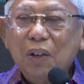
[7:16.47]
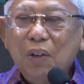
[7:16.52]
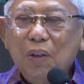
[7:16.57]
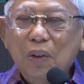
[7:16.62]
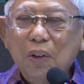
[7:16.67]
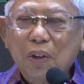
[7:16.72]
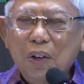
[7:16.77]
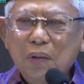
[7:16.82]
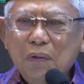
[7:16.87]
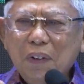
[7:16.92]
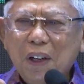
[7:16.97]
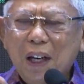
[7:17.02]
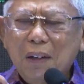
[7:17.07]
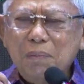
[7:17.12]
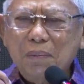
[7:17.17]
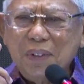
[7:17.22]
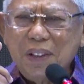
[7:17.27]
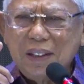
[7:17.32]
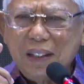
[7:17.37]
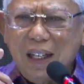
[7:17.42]
huruf
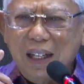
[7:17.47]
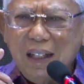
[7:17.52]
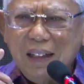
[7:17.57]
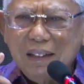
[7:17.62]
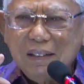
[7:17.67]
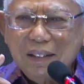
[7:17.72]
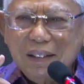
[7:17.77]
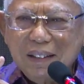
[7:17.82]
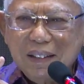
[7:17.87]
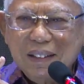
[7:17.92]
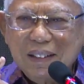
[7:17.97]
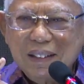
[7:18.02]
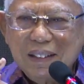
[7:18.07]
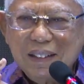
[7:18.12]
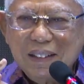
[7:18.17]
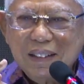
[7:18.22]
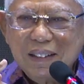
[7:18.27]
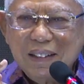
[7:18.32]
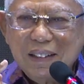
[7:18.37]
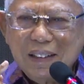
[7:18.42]
hamzah
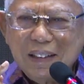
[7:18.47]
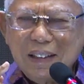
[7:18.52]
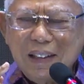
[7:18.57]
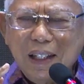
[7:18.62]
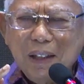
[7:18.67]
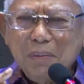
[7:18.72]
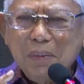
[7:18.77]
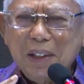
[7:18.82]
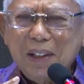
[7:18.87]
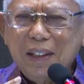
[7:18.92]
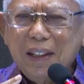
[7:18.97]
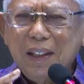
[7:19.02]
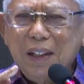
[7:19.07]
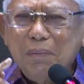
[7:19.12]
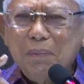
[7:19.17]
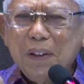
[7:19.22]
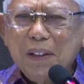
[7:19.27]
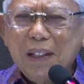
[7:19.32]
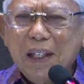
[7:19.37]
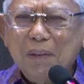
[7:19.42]
yang menjadi
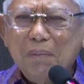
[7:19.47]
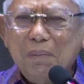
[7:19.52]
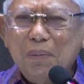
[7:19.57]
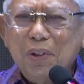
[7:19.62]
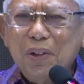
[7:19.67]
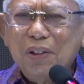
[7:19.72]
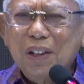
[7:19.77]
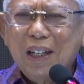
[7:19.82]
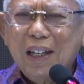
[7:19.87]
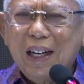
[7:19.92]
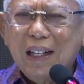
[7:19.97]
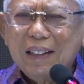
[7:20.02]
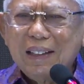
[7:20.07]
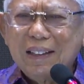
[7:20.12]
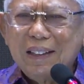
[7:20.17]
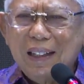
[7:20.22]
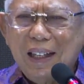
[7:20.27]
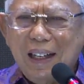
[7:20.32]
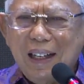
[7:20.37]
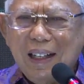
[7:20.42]
penyambung
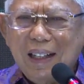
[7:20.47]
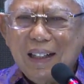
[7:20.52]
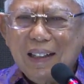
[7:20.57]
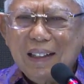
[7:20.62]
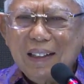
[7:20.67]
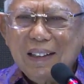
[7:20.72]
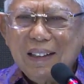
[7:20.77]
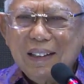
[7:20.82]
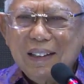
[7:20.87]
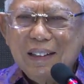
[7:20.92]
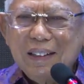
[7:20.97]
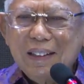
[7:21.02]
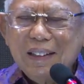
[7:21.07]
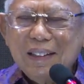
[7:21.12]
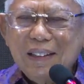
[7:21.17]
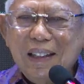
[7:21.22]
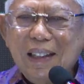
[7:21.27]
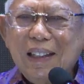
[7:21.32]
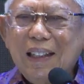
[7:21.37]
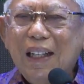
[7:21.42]
kata
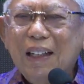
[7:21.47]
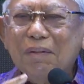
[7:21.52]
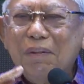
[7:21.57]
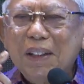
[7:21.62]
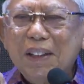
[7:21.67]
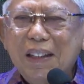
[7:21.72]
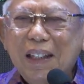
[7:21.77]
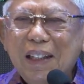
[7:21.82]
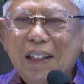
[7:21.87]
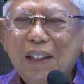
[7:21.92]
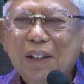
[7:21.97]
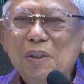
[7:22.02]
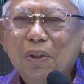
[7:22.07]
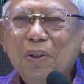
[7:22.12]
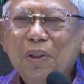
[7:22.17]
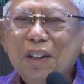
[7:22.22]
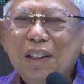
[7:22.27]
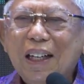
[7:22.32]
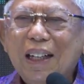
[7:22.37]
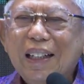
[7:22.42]
sehingga menjadi
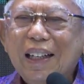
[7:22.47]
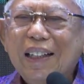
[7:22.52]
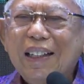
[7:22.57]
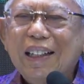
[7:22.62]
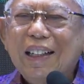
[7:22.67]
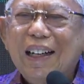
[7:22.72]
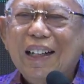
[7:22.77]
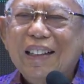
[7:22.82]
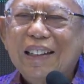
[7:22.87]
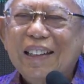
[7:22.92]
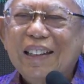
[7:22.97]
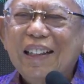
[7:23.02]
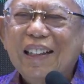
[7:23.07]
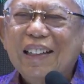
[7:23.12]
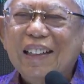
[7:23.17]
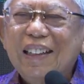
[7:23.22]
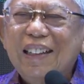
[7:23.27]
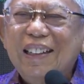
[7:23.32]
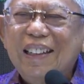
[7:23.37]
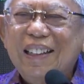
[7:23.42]
untayan kata
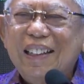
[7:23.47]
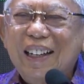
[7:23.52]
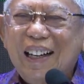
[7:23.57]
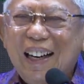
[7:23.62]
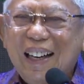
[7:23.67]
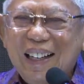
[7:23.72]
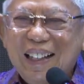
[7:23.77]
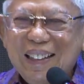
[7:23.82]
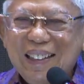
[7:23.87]
yang indah.